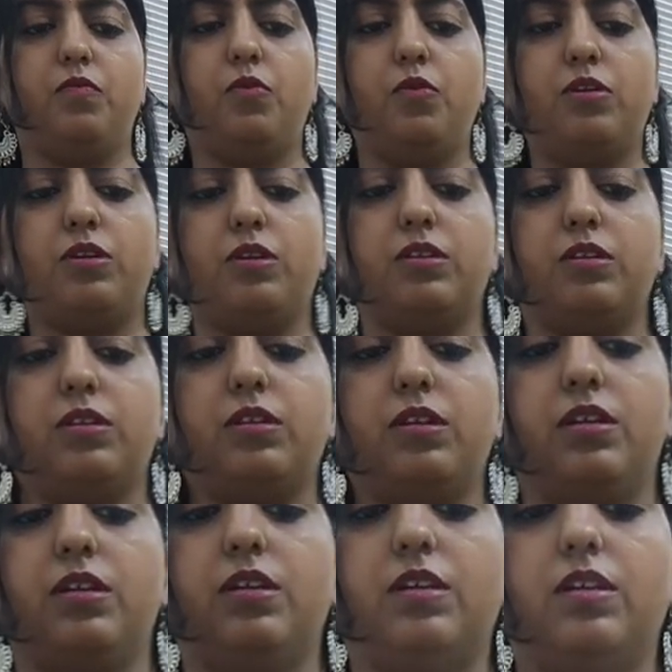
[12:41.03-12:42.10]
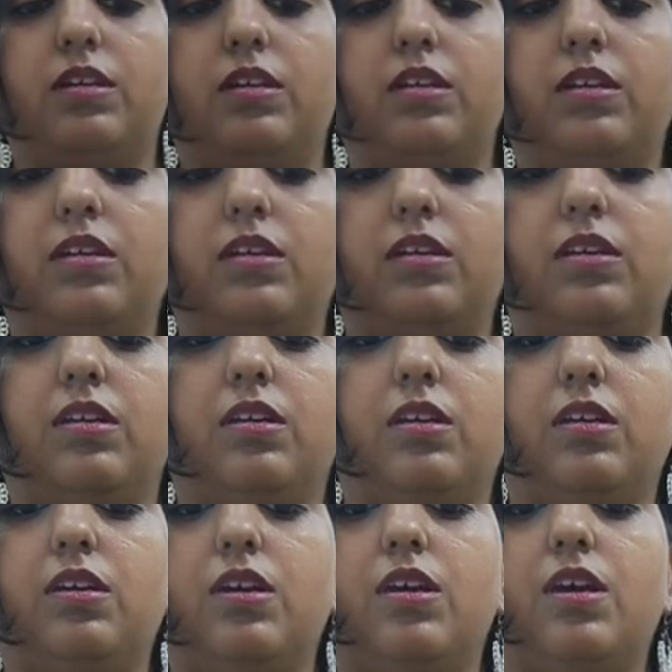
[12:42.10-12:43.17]
फोल्ड करते रहेंगे
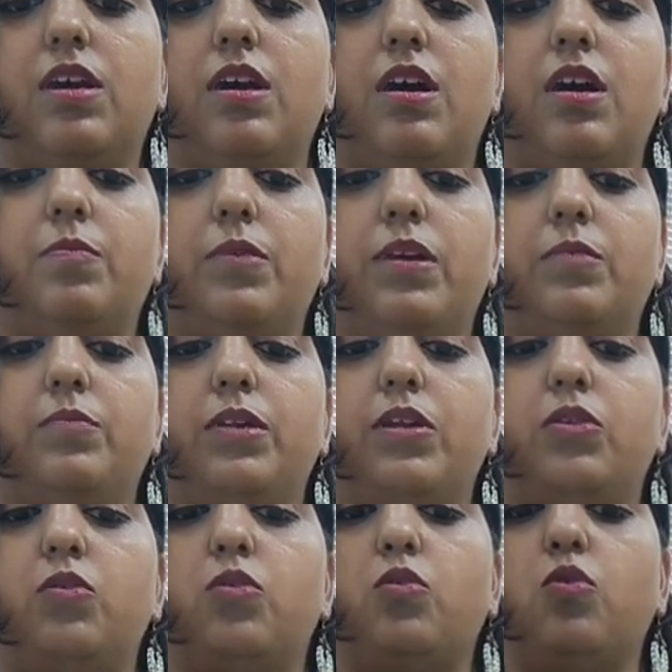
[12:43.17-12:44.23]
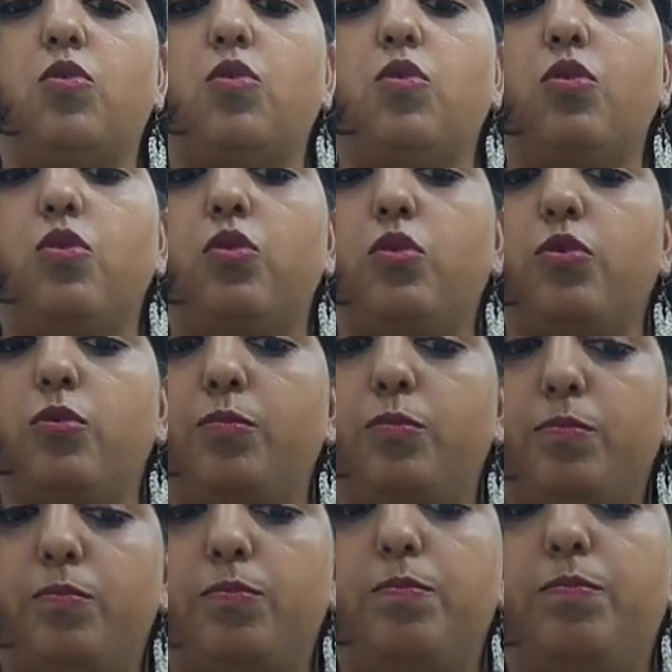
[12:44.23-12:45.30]
आप इन प्लेटों को
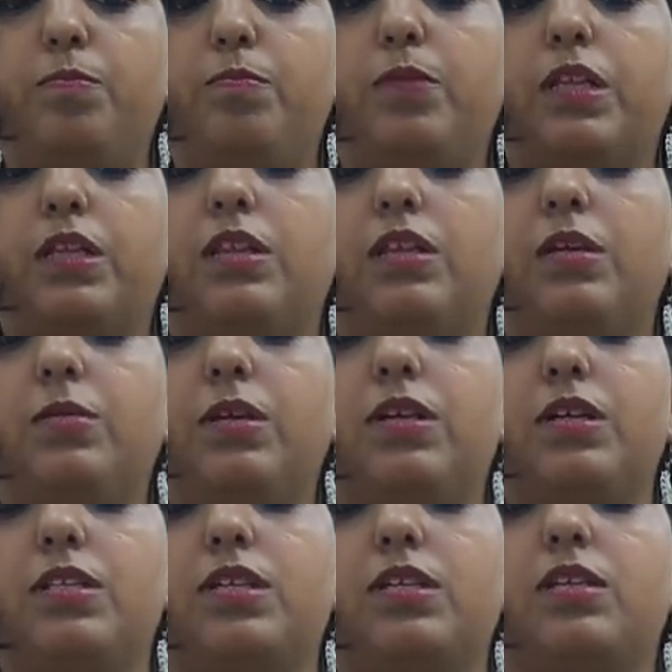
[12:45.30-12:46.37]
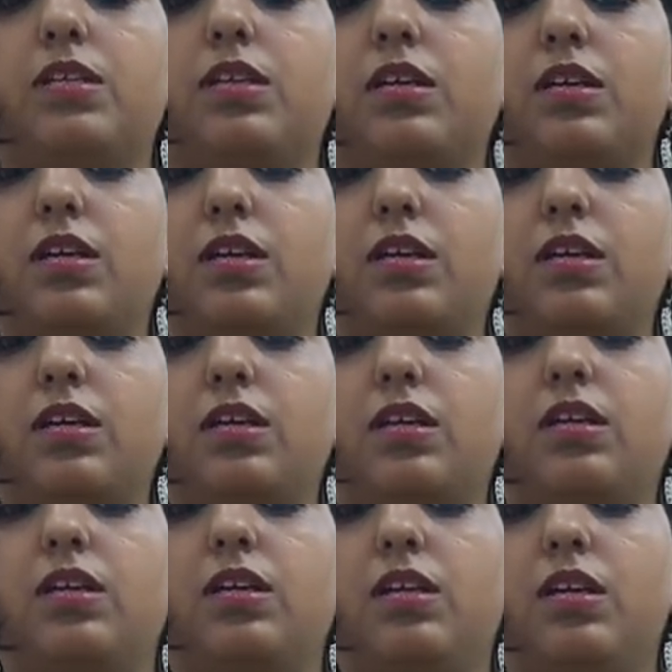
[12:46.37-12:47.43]
पतली भी कर सकते हैं
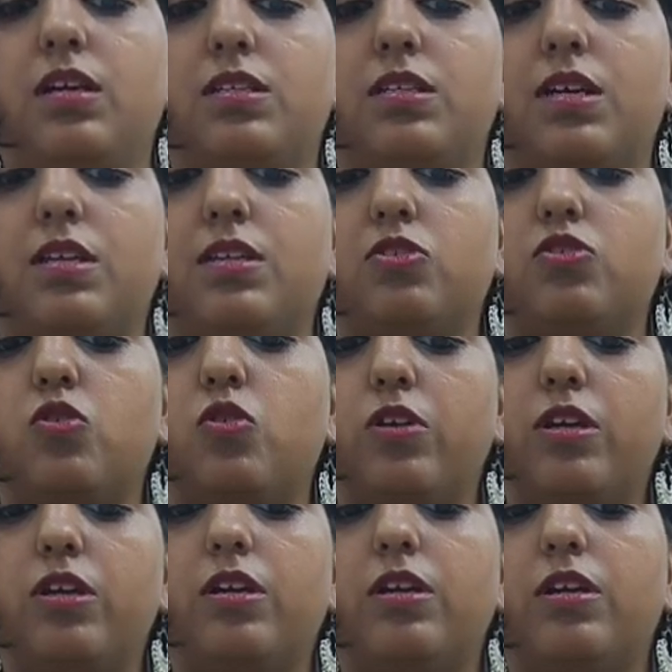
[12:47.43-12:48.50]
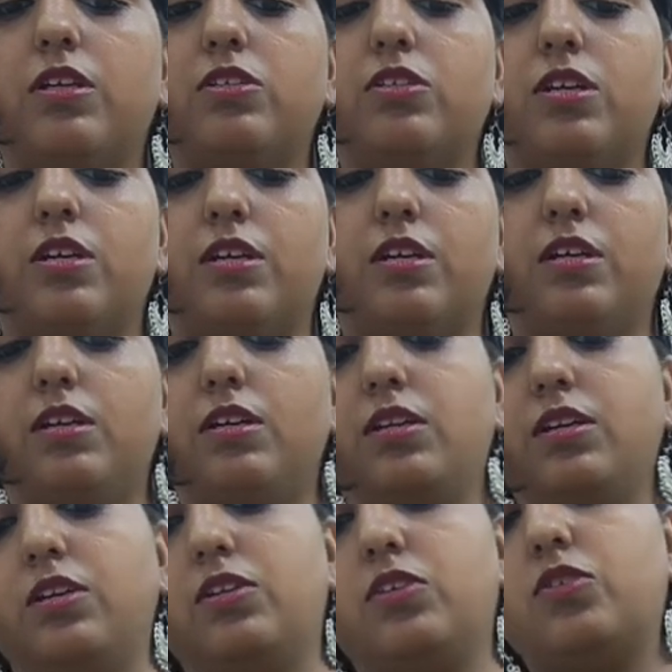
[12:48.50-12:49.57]
या ज्यादा चौड़ी करना चाहें
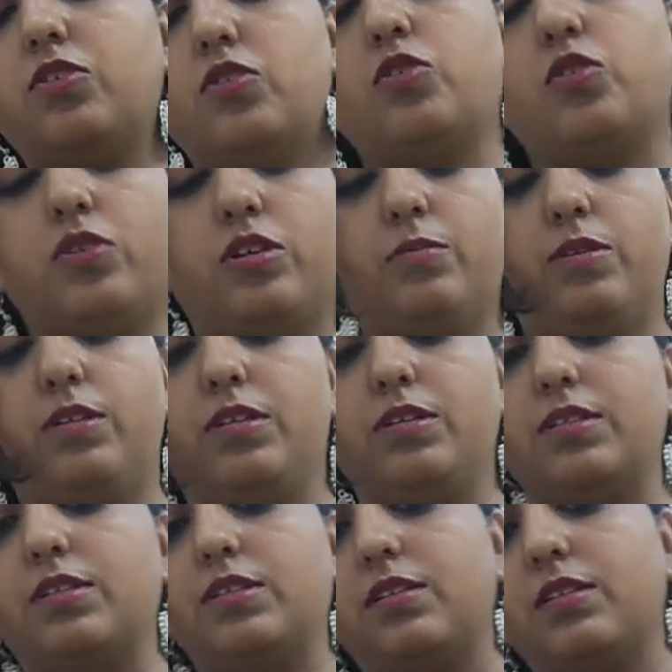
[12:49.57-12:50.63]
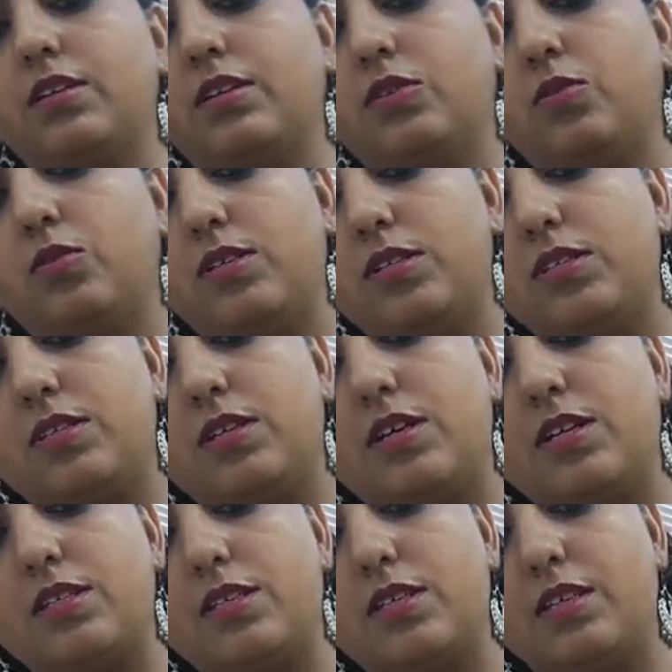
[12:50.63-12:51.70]
चौड़ी भी कर सकते हैं तो इस
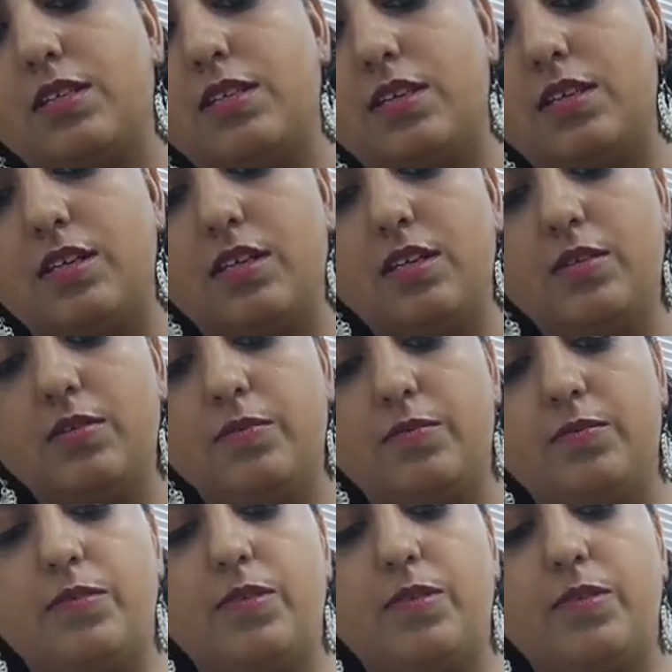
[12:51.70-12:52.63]
तरह से ये देखिए